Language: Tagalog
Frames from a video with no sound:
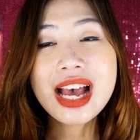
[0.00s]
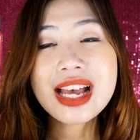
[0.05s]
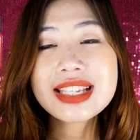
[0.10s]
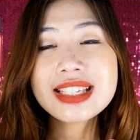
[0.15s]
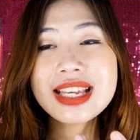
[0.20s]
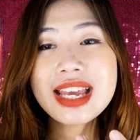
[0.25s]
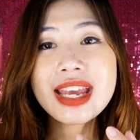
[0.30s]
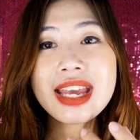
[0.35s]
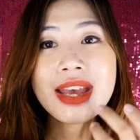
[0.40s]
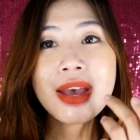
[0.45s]

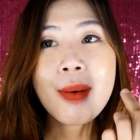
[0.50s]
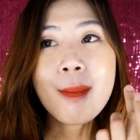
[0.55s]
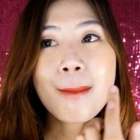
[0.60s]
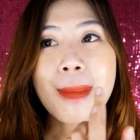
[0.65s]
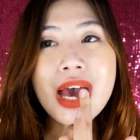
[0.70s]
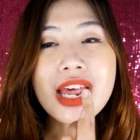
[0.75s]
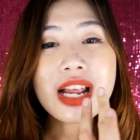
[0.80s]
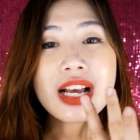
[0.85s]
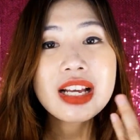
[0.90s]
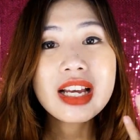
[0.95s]
Kasi
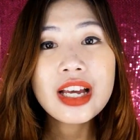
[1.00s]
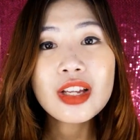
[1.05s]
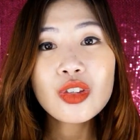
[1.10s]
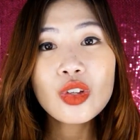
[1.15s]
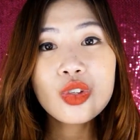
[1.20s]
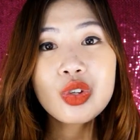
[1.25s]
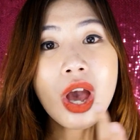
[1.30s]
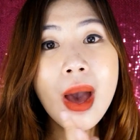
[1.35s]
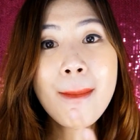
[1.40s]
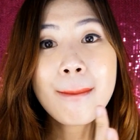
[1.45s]
parang
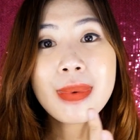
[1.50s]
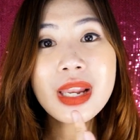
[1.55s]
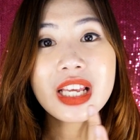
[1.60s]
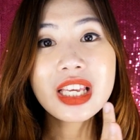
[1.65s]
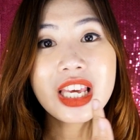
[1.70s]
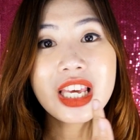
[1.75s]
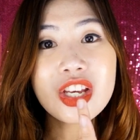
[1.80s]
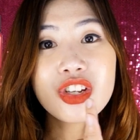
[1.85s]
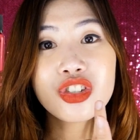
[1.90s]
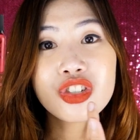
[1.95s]
ganun yung
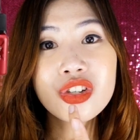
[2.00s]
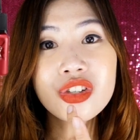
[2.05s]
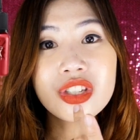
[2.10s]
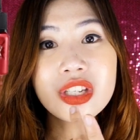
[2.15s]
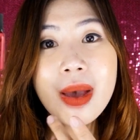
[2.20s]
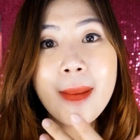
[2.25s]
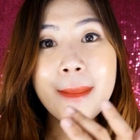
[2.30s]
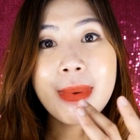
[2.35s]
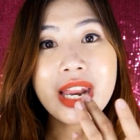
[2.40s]
application niya,